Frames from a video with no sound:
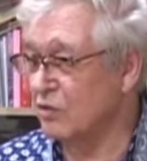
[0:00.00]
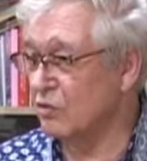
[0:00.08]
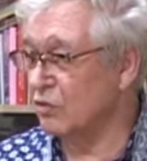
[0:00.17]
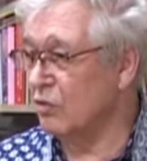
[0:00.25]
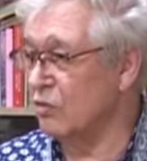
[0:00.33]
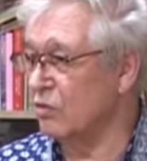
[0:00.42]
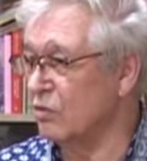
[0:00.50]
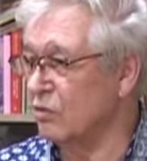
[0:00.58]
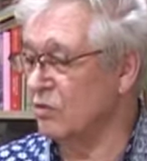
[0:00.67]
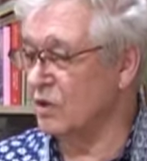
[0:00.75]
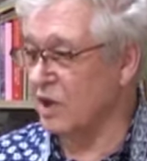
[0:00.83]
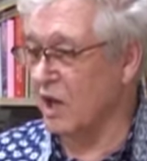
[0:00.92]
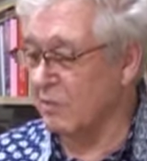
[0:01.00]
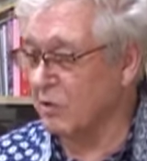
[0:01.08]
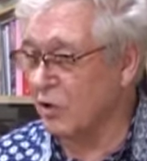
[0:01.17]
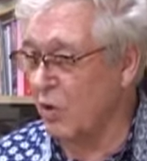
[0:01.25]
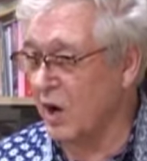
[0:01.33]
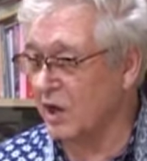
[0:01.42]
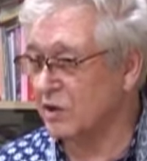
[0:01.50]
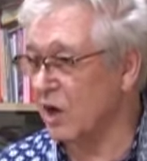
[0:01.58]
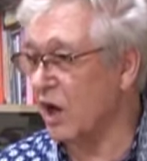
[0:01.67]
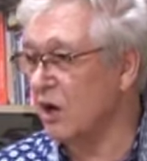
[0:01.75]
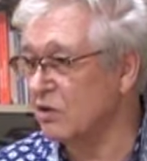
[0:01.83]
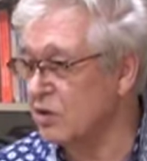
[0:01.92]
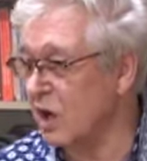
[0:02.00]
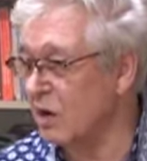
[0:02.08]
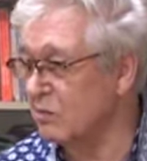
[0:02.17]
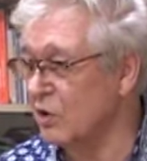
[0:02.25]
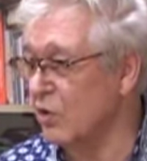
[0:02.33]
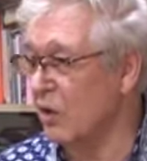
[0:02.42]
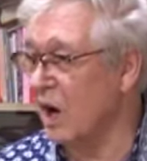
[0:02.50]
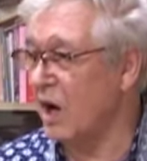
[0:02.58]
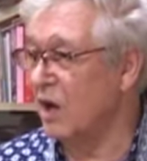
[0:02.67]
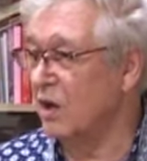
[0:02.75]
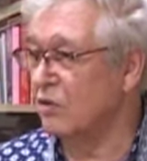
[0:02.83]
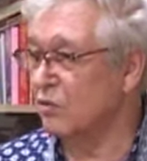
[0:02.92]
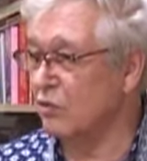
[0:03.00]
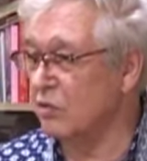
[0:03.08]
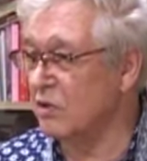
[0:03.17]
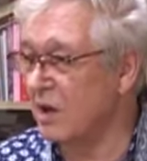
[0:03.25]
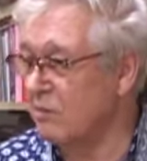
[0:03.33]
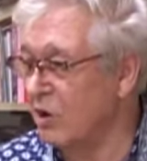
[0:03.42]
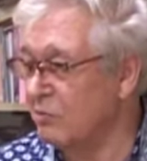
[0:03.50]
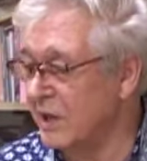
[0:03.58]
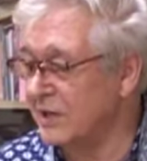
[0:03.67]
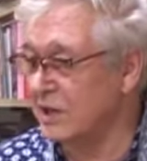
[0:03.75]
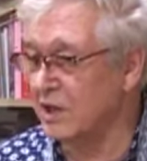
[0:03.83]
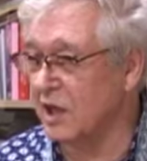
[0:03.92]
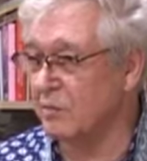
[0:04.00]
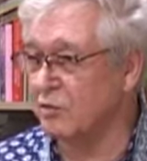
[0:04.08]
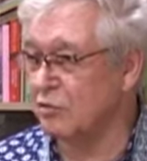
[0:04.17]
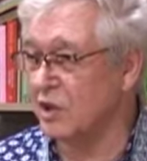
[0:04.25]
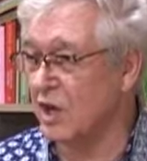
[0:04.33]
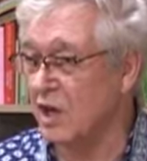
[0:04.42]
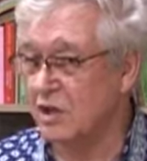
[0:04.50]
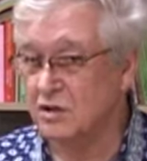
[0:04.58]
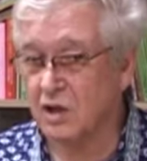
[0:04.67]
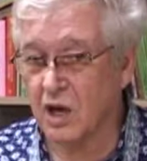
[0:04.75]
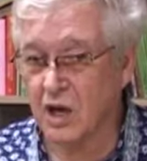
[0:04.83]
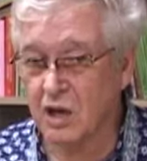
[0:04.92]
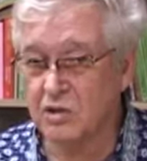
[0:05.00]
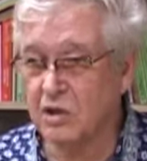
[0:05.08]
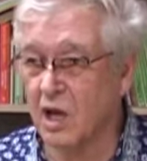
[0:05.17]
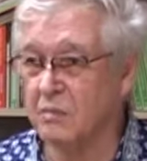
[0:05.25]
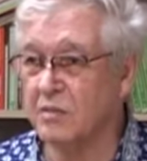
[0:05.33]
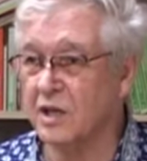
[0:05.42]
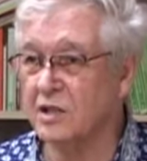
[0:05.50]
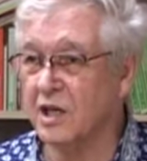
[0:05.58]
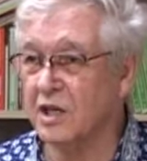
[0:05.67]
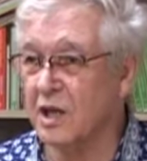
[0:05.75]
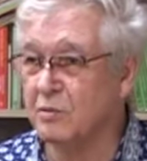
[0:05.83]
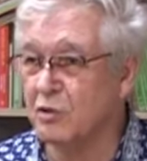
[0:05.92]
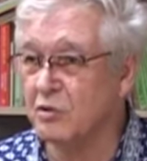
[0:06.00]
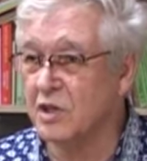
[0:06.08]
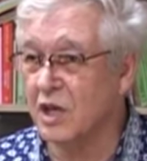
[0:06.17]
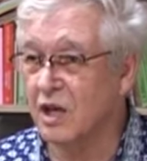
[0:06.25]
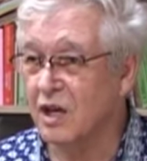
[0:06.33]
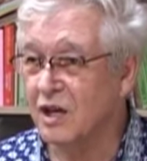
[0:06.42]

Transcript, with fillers: Dulu tidak berdoa, sekarang senang berdoa. Dulu tidak mau baca kitab suci, sekarang senang baca kitab suci.